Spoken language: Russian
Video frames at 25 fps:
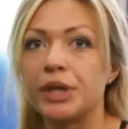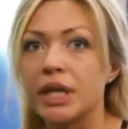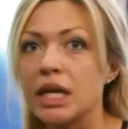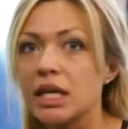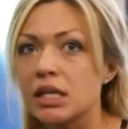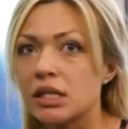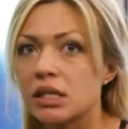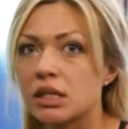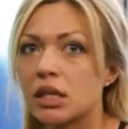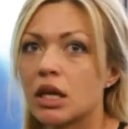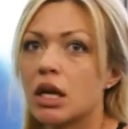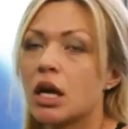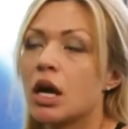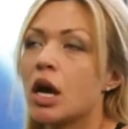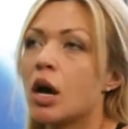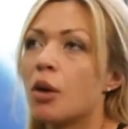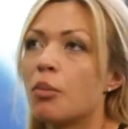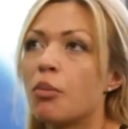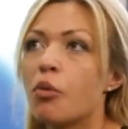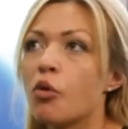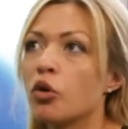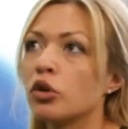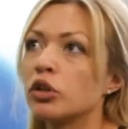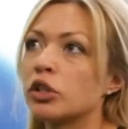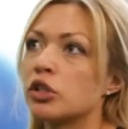пресс
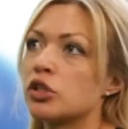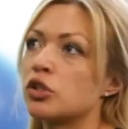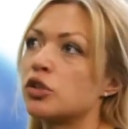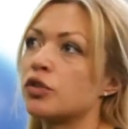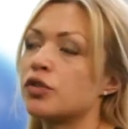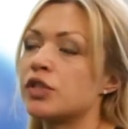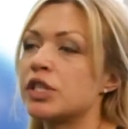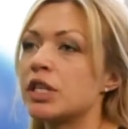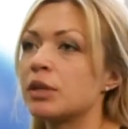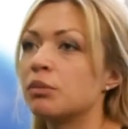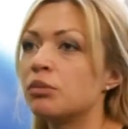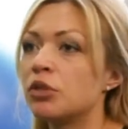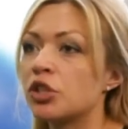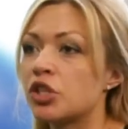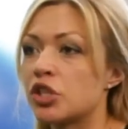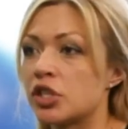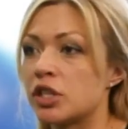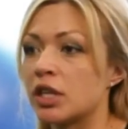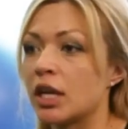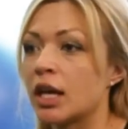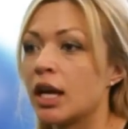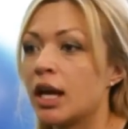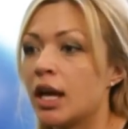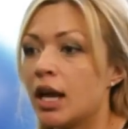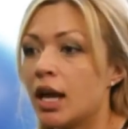полностью, все
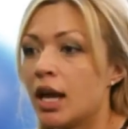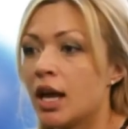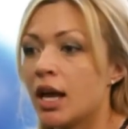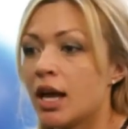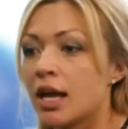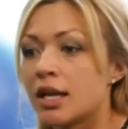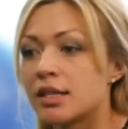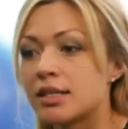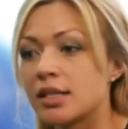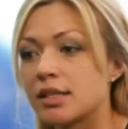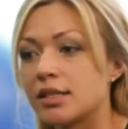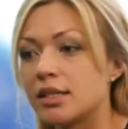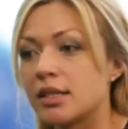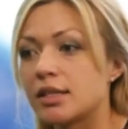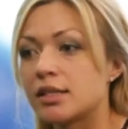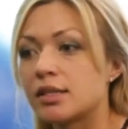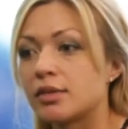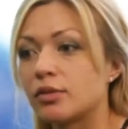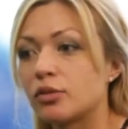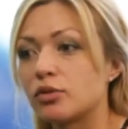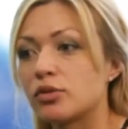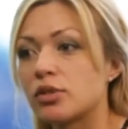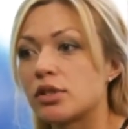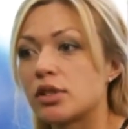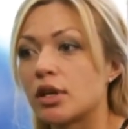мышцы
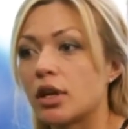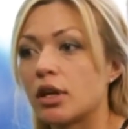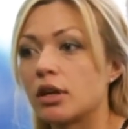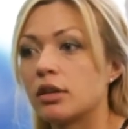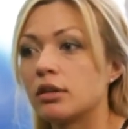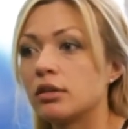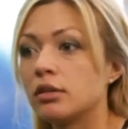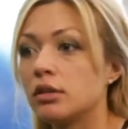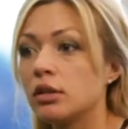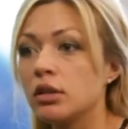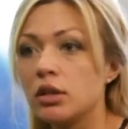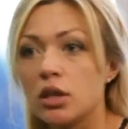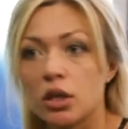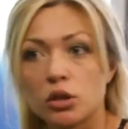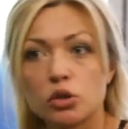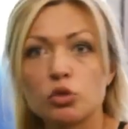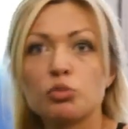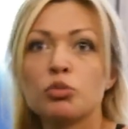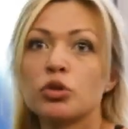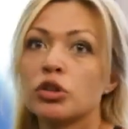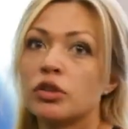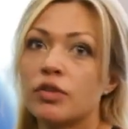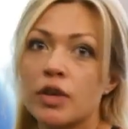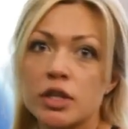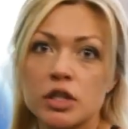задействуются. И я
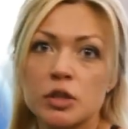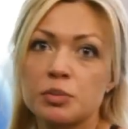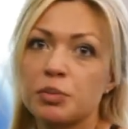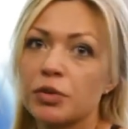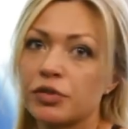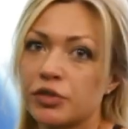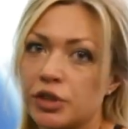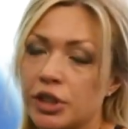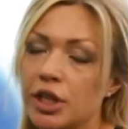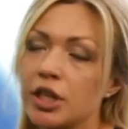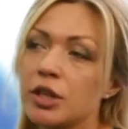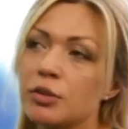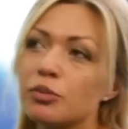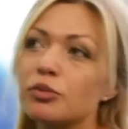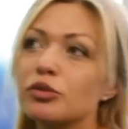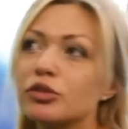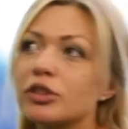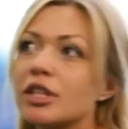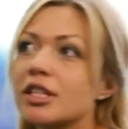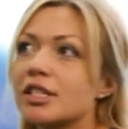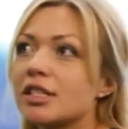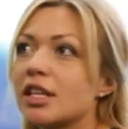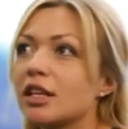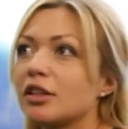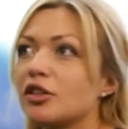думаю, 20 повторений будет
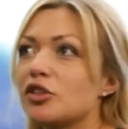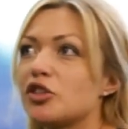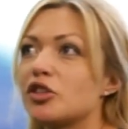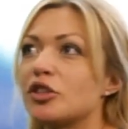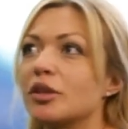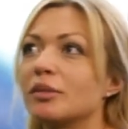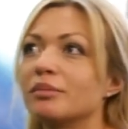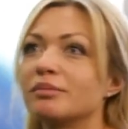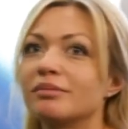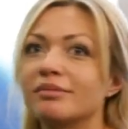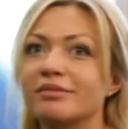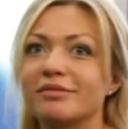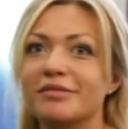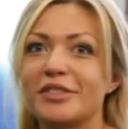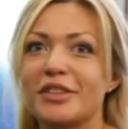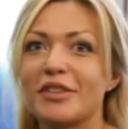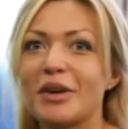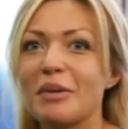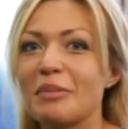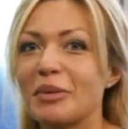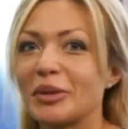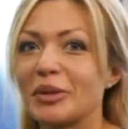достаточно, два